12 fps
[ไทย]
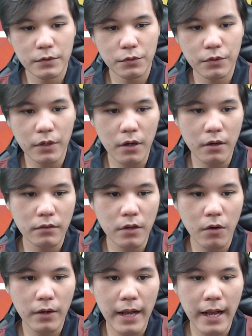คุณก็
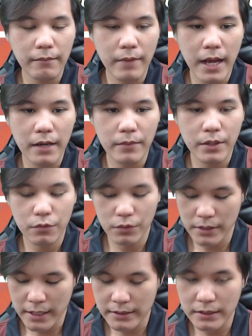ลองกลางม้ามาดู
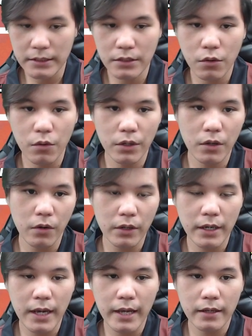หรืออาจจะขึ้นโคนก่อ
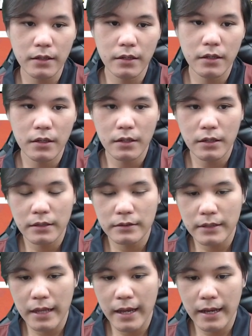นก็ได้
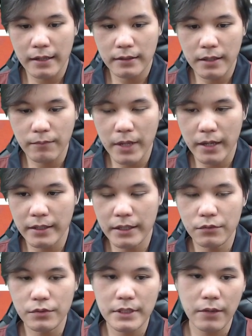แต่ตำแหน่ง
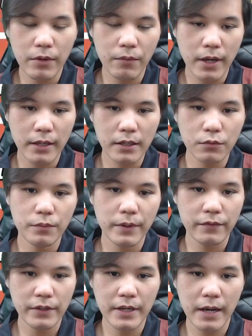นี้จำไว้ว่าถ้าคุณเป็น
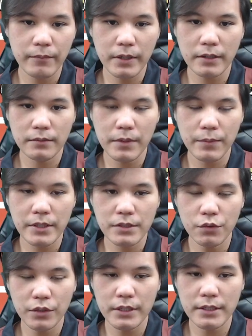สีดำเนี่ย มันเป็น
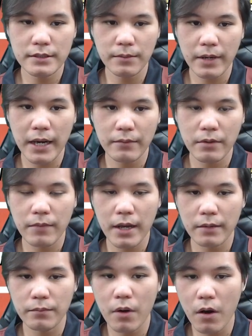จุดที่สำคัญมา
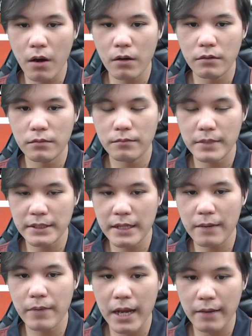ก ๆ เพราะมันจะ
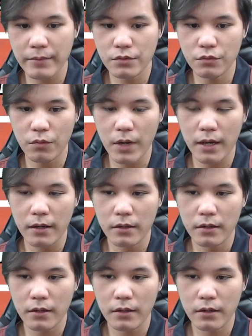นำพาไปสู่ว่า